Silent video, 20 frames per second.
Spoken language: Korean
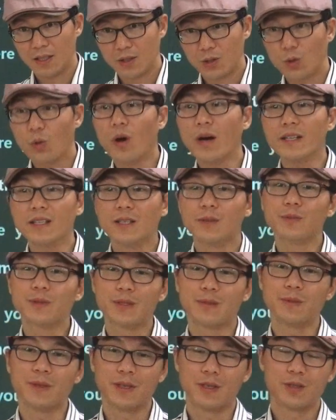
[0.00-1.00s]
또한이
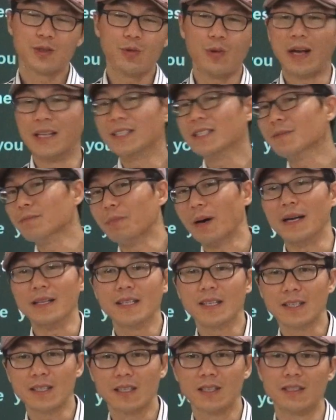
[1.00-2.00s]
없으면 완전
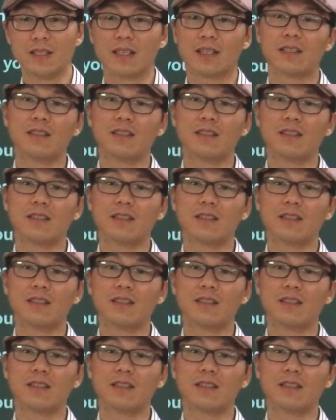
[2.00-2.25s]
반대가 되는데